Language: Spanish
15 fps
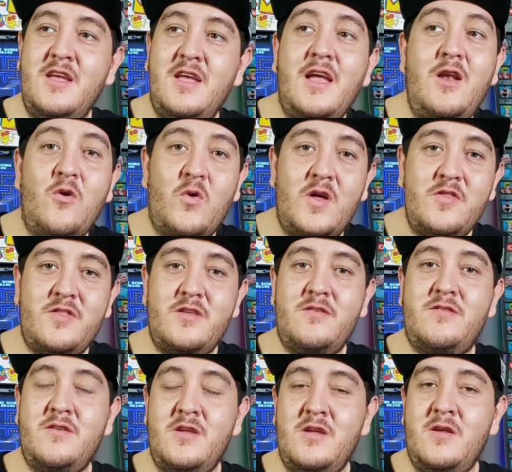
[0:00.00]
Y luego
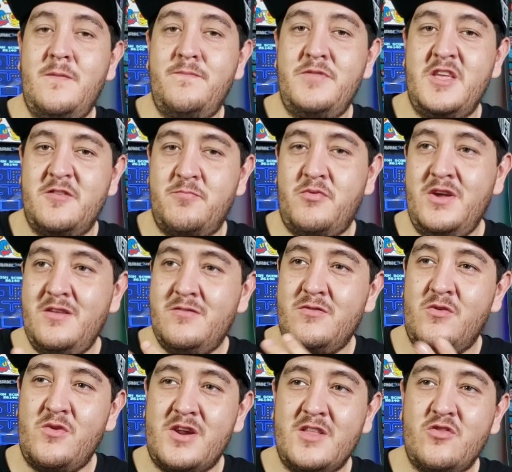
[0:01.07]
antes, después, en
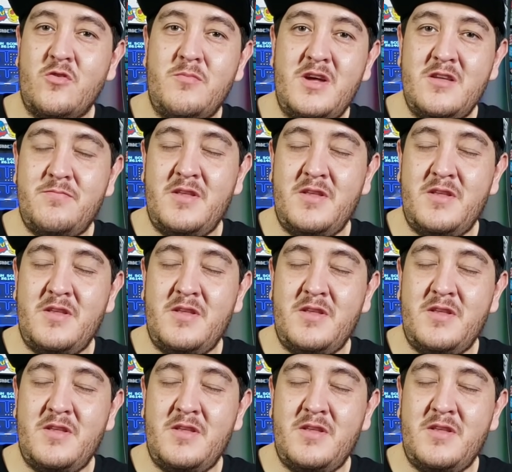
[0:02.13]
un rato más,